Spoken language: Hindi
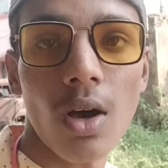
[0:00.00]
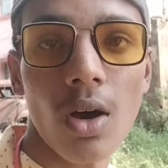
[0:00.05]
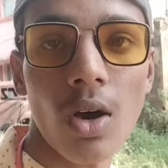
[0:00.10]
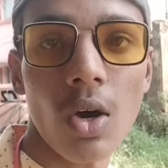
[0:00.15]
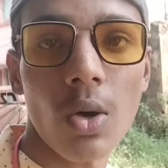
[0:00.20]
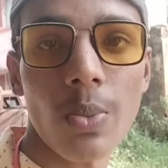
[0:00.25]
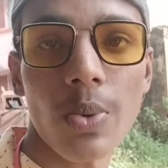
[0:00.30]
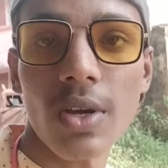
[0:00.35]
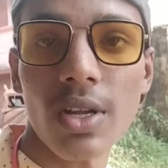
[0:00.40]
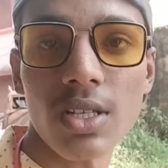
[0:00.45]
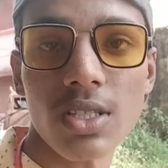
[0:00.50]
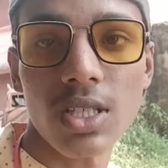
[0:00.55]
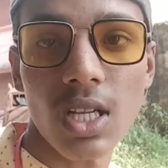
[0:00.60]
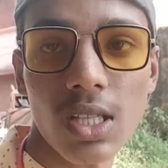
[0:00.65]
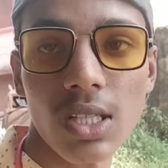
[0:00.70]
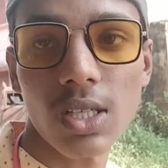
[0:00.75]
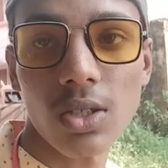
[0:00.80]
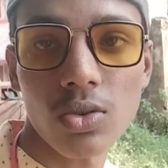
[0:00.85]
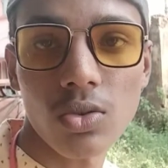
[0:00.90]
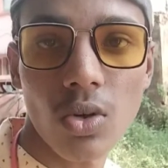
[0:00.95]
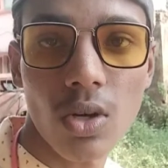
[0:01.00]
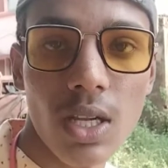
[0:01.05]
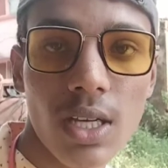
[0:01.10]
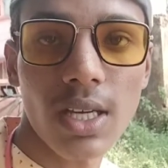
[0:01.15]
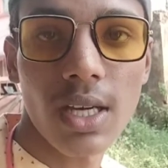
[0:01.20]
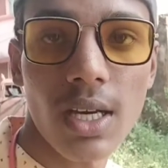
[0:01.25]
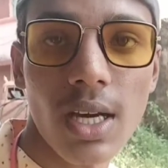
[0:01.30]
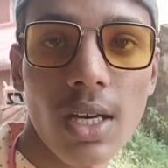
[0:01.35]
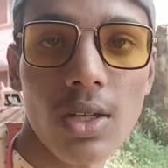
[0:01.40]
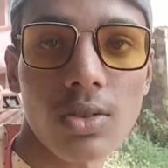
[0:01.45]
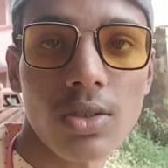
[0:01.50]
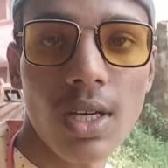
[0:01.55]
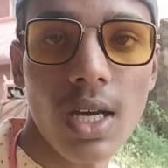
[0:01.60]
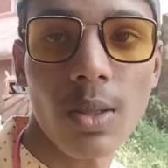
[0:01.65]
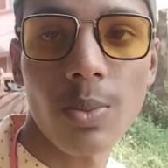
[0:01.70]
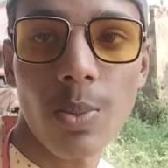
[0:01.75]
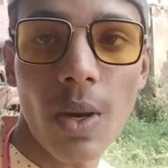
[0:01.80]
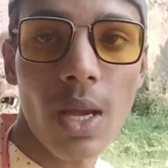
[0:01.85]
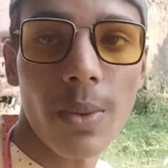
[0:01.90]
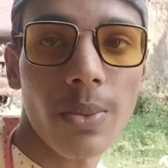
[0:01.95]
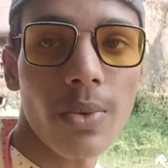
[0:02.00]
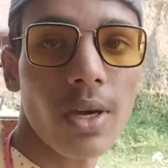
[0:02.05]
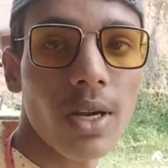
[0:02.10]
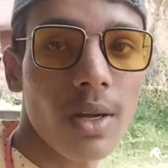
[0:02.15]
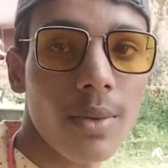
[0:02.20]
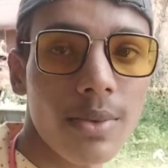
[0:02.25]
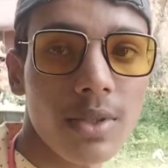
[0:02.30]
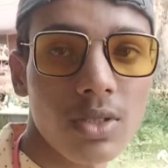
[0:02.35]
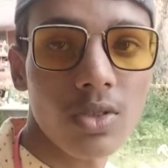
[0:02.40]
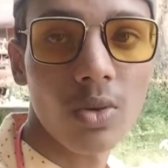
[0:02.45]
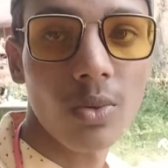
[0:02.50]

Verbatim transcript: और फिर चलते हैं उसको लेके घर उसके बाद पाइप वगैरह भी